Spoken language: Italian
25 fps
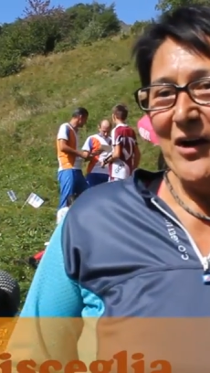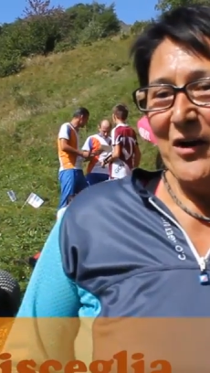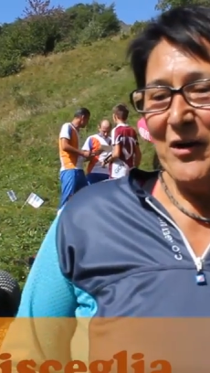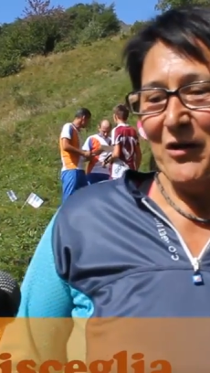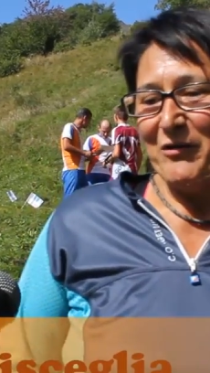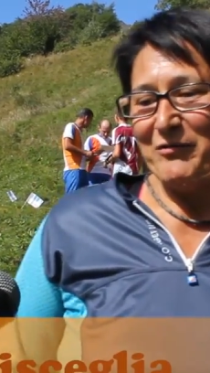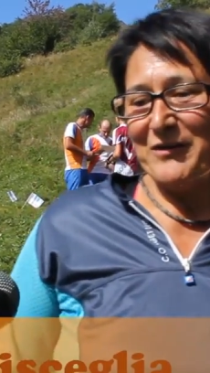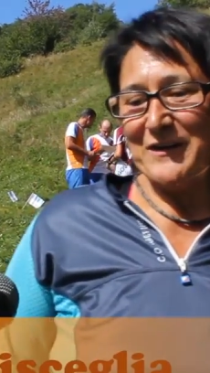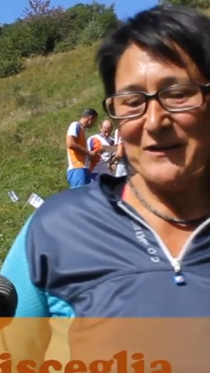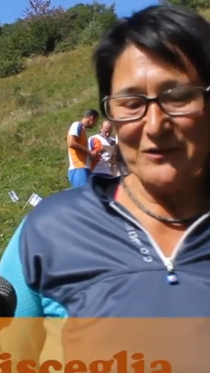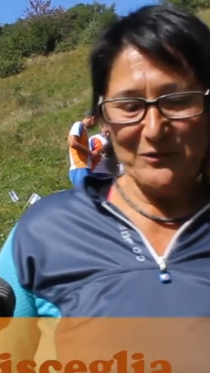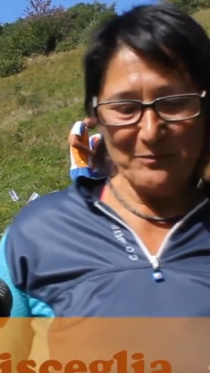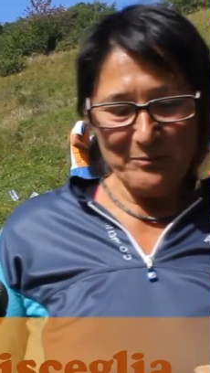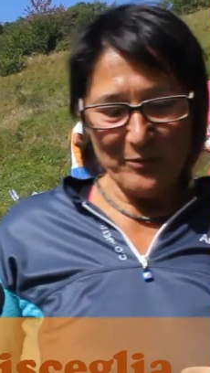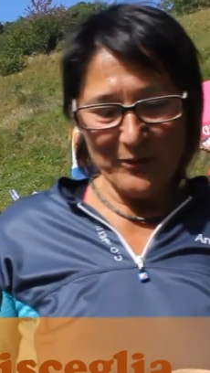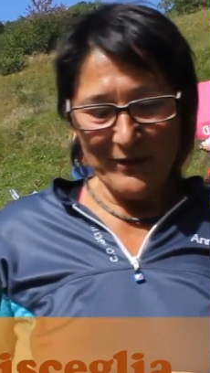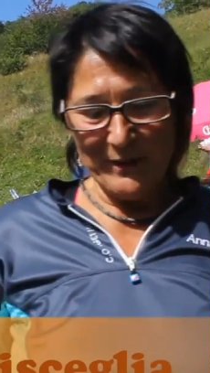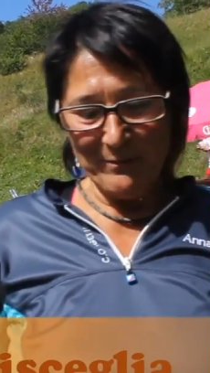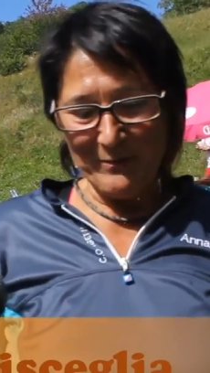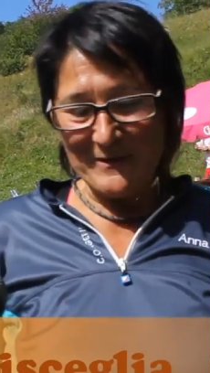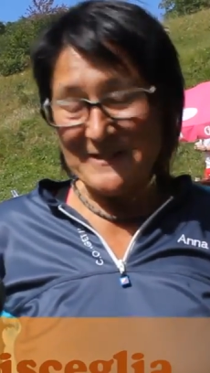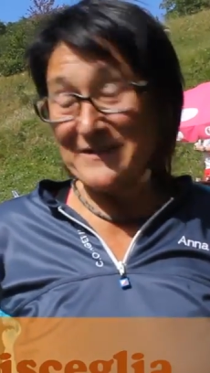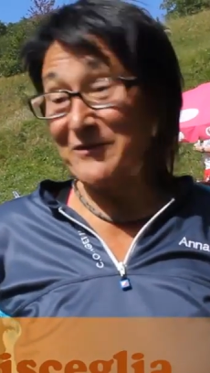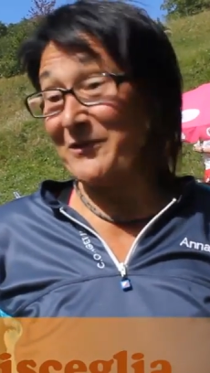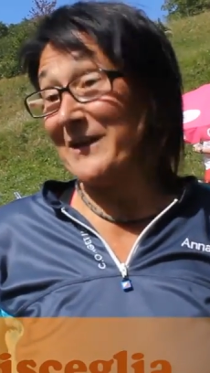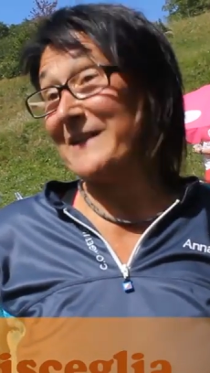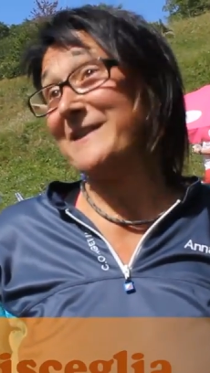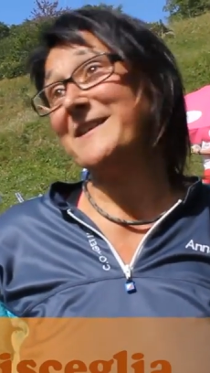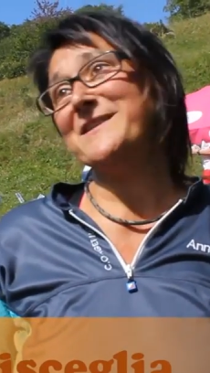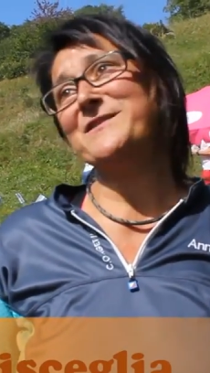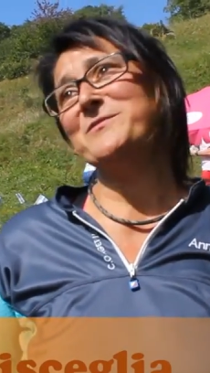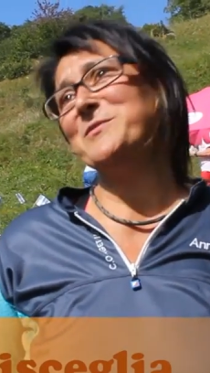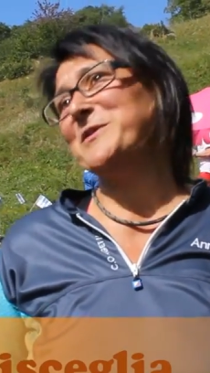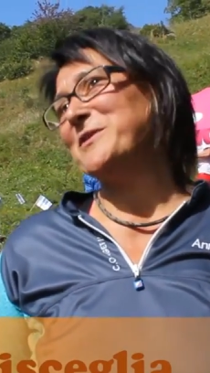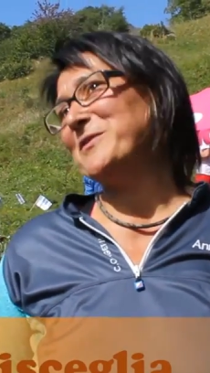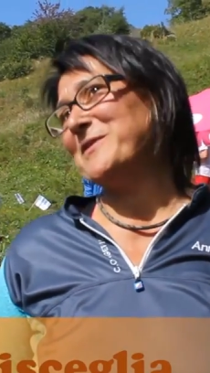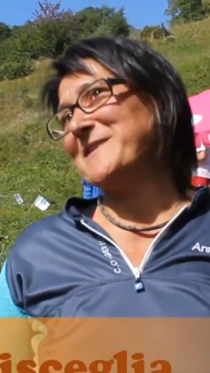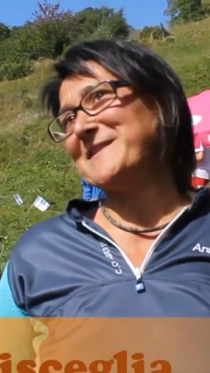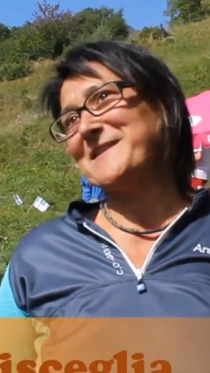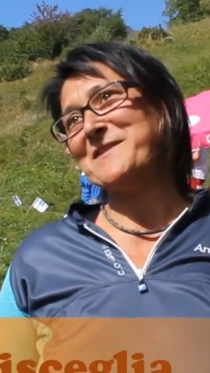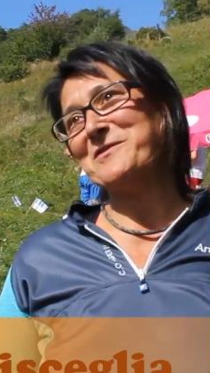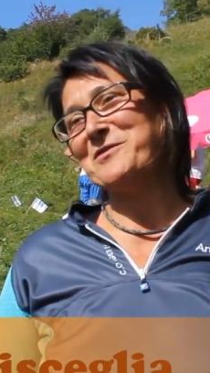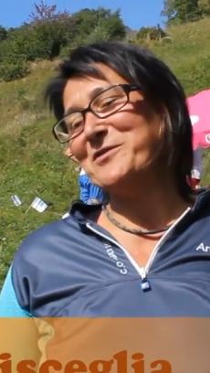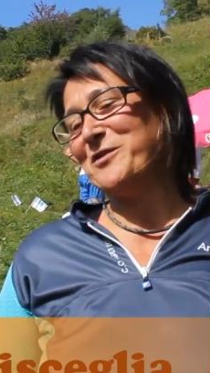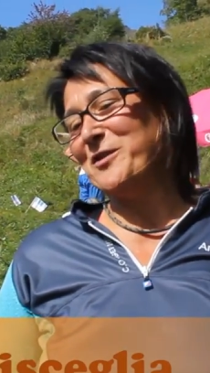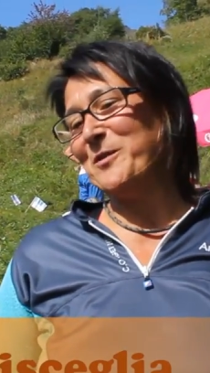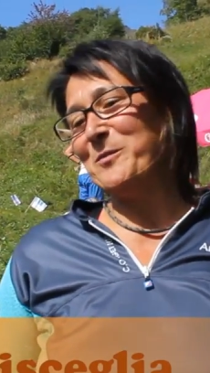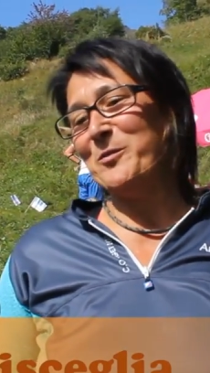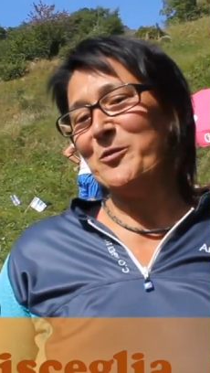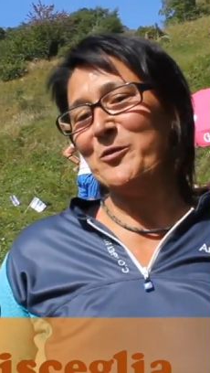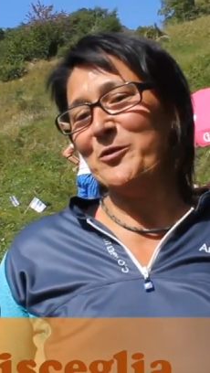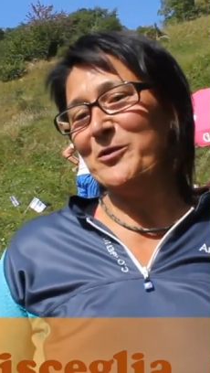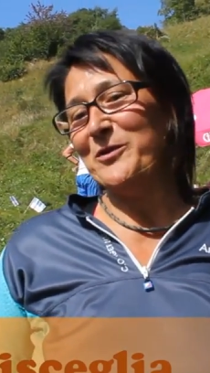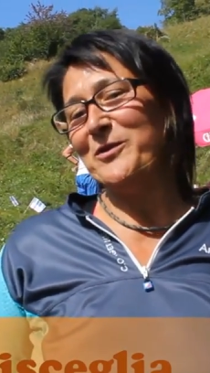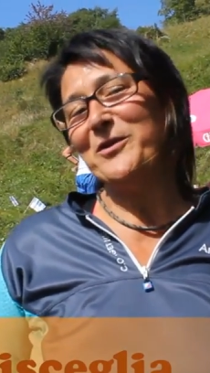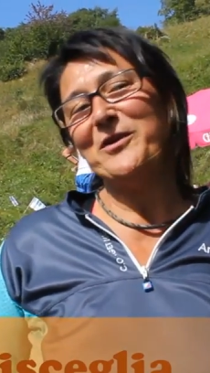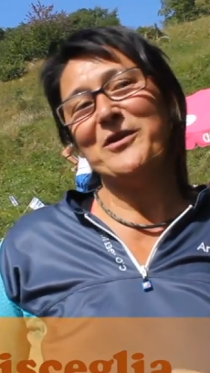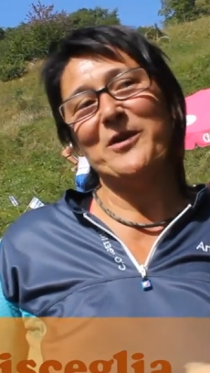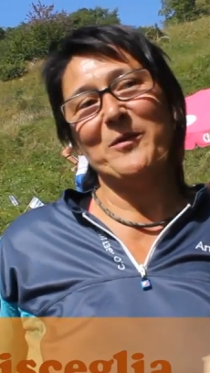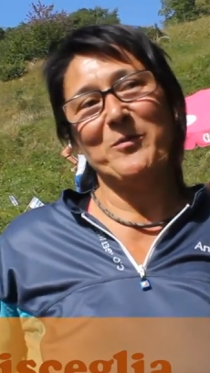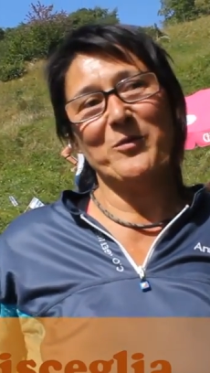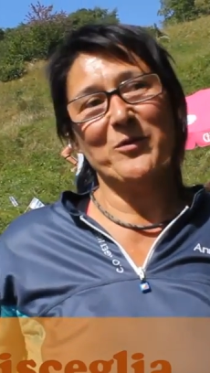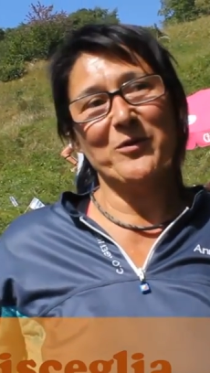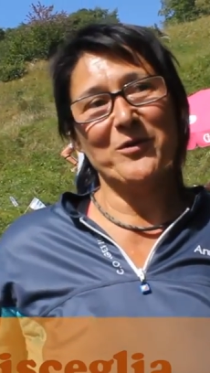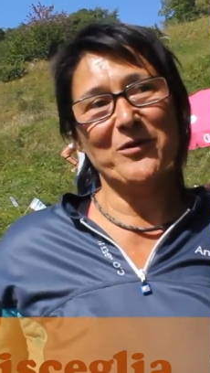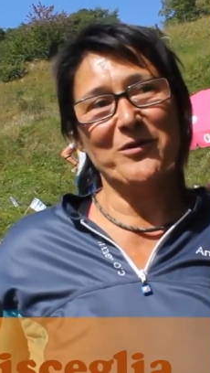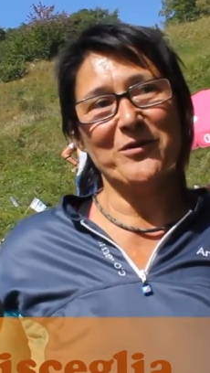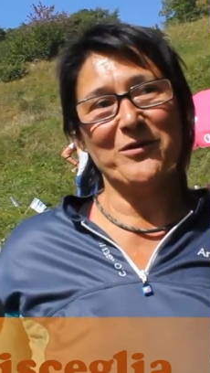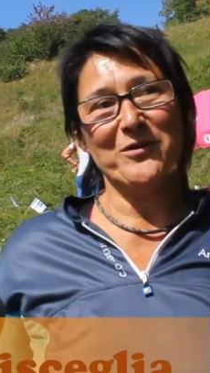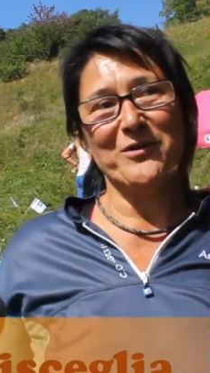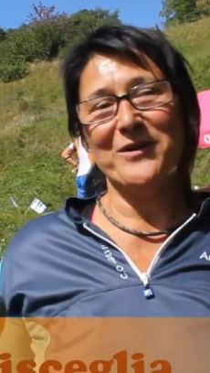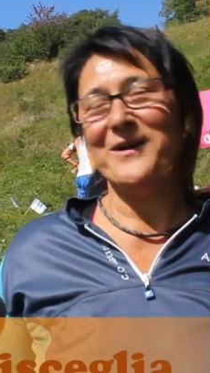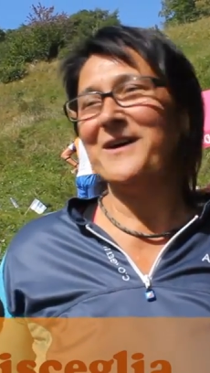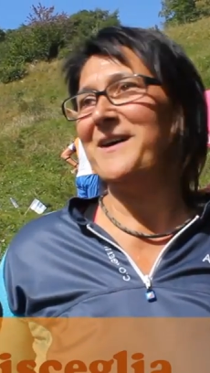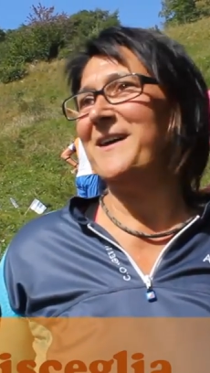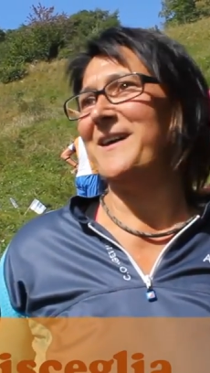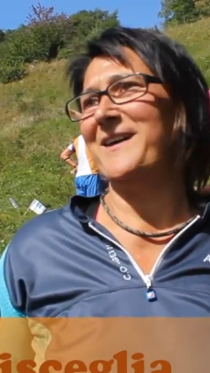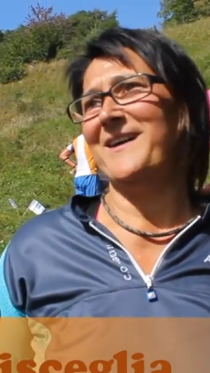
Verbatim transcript: ho fatto un po' una pascolata subito al secondo punto e dopo